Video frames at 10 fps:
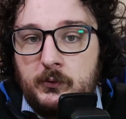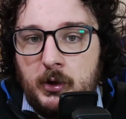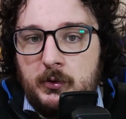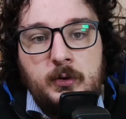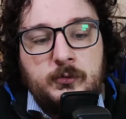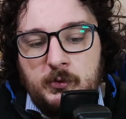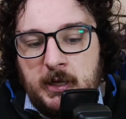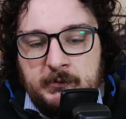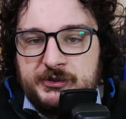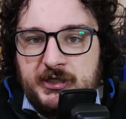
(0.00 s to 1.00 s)
ruolo non
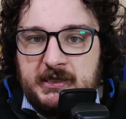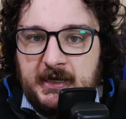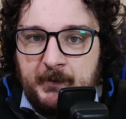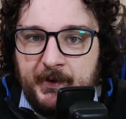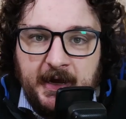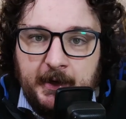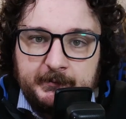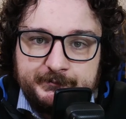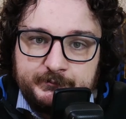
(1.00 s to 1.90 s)
è una scelta che paga.